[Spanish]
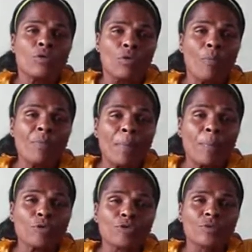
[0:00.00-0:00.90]
con mi
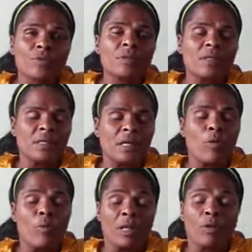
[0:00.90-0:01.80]
esposo.
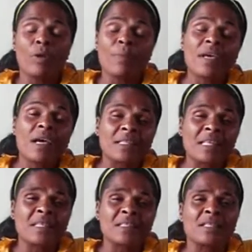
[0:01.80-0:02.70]
Como a las dos y media de la
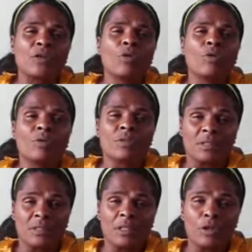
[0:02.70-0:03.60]
tarde se tiró,
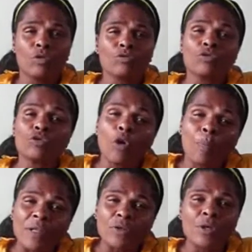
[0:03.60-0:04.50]
se tiró dos
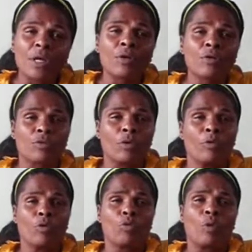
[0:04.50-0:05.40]
patrulleros, como
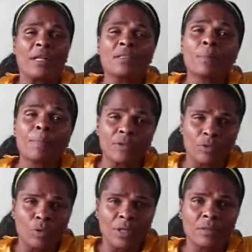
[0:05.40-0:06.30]
40
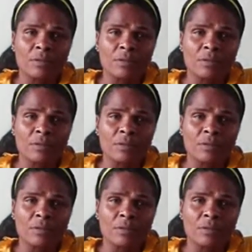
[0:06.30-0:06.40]
inspectores.